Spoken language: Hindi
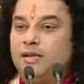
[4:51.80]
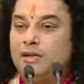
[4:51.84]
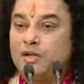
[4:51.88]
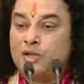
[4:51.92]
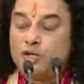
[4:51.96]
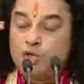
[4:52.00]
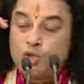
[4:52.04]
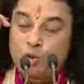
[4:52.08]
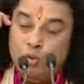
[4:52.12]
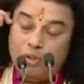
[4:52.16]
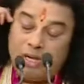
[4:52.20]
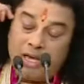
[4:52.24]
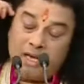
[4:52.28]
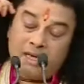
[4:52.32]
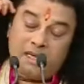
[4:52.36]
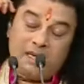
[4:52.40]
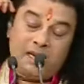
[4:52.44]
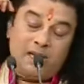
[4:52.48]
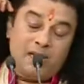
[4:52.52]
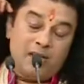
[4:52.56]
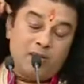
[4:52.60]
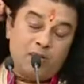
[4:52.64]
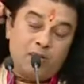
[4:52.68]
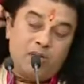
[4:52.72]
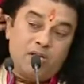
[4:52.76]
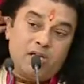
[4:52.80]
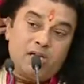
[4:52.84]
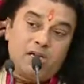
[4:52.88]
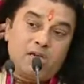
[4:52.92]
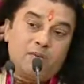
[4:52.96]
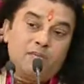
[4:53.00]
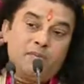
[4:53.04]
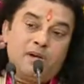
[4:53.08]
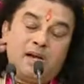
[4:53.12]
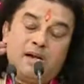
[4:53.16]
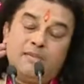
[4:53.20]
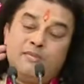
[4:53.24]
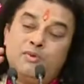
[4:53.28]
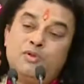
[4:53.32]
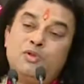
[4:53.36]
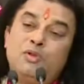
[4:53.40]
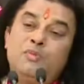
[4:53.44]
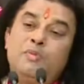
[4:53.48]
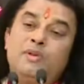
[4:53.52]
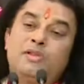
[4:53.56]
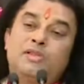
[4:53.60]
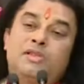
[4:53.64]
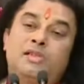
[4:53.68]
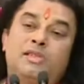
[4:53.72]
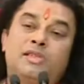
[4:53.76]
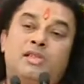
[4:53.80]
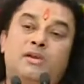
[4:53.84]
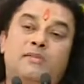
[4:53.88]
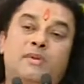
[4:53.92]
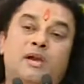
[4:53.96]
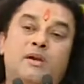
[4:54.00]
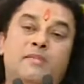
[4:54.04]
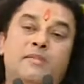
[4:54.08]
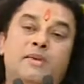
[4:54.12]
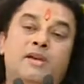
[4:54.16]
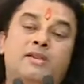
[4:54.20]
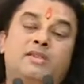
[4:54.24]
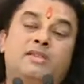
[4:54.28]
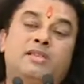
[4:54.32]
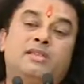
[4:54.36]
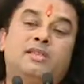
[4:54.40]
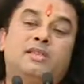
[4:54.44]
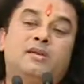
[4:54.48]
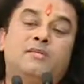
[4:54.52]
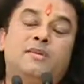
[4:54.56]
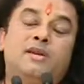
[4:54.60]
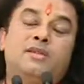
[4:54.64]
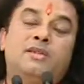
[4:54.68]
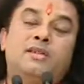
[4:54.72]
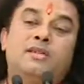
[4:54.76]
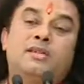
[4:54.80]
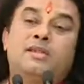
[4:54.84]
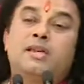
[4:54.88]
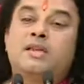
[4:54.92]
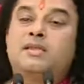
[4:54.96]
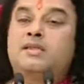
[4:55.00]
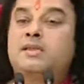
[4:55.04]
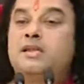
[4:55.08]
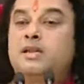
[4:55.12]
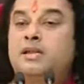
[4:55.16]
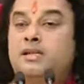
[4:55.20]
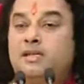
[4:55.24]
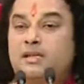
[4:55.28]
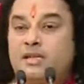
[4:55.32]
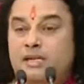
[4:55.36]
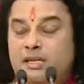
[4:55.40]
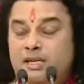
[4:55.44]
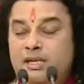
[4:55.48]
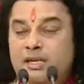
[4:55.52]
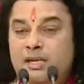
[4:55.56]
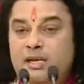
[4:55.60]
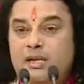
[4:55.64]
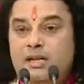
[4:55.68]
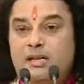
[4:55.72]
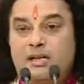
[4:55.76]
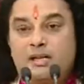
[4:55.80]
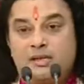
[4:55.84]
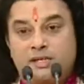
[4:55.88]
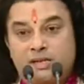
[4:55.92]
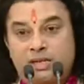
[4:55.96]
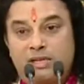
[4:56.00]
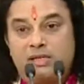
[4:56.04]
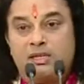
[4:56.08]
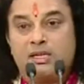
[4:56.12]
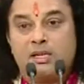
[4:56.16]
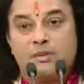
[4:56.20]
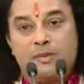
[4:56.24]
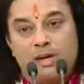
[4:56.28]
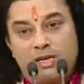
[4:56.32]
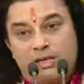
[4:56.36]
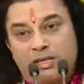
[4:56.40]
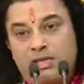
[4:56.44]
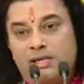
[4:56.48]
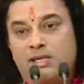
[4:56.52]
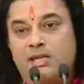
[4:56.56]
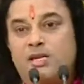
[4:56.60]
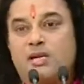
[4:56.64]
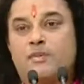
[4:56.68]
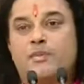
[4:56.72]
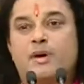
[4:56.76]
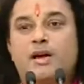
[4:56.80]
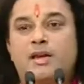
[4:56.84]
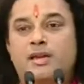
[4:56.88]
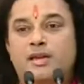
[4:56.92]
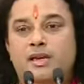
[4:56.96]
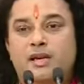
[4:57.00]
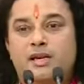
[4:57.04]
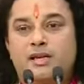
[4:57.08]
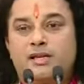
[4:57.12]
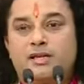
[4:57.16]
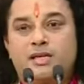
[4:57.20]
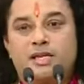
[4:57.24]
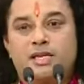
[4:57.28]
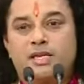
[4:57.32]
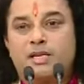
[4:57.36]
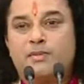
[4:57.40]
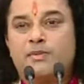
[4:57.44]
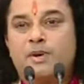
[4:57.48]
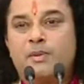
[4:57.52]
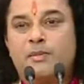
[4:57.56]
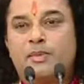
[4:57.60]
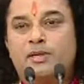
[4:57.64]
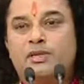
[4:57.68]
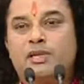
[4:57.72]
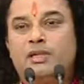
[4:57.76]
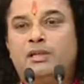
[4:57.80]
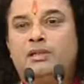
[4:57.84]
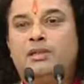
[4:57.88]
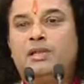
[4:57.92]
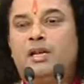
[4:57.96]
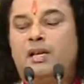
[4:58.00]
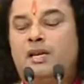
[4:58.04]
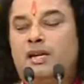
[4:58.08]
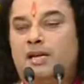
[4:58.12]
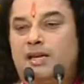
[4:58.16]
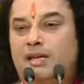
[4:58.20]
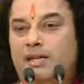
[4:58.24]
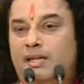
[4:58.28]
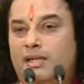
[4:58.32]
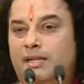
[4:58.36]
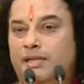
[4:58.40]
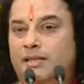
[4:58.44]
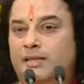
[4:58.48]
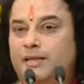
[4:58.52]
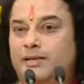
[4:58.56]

सोलह कलाएं होने के बावजूद भी चंद्रमा में चंद्रमा से क्या सीखना है कि चंद्रमा चंद्रमा ही है चंद्रमा बदलता नहीं है